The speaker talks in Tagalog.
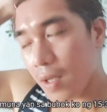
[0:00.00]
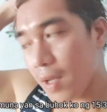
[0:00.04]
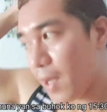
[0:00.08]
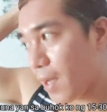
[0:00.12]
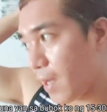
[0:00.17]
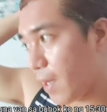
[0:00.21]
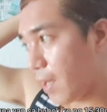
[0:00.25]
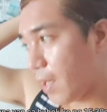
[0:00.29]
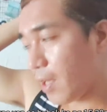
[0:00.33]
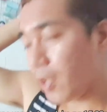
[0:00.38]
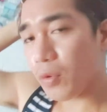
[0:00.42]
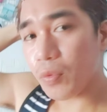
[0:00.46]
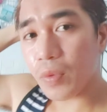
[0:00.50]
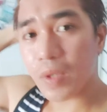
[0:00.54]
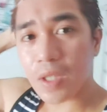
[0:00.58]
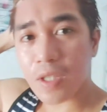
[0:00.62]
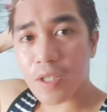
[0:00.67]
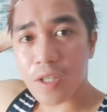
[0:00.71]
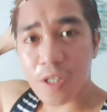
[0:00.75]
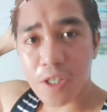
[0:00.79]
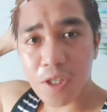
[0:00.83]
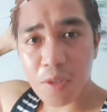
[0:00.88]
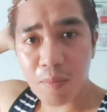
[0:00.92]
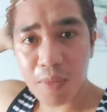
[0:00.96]
Ayan, Windsors,
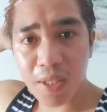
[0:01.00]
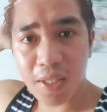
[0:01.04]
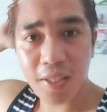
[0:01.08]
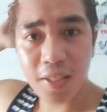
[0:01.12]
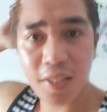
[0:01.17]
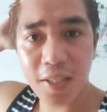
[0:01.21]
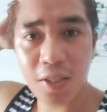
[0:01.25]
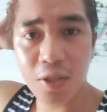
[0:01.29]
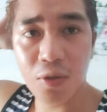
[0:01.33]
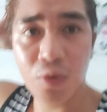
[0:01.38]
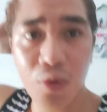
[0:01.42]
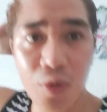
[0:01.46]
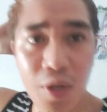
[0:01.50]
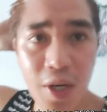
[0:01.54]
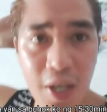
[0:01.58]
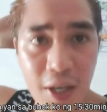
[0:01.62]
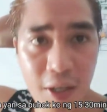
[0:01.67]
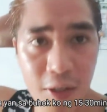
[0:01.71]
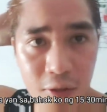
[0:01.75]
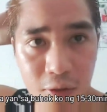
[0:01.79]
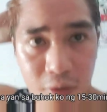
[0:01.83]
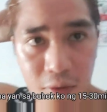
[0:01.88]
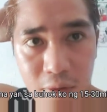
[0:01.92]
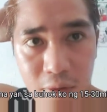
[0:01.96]
maliligo na ako.